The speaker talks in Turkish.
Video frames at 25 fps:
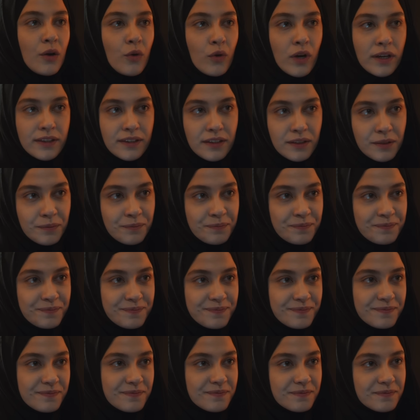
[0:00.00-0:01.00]
Avukat hanım,
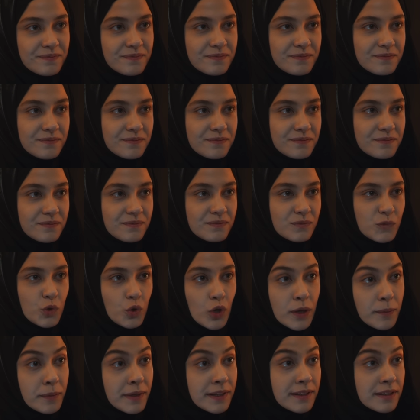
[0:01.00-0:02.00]

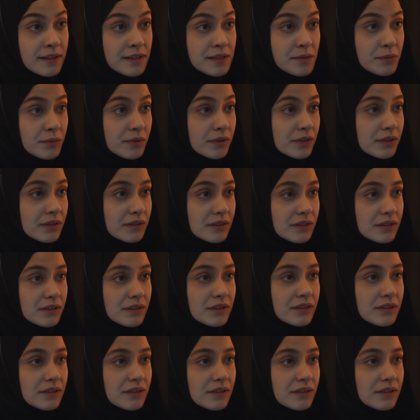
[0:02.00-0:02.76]
duyabildiniz mi?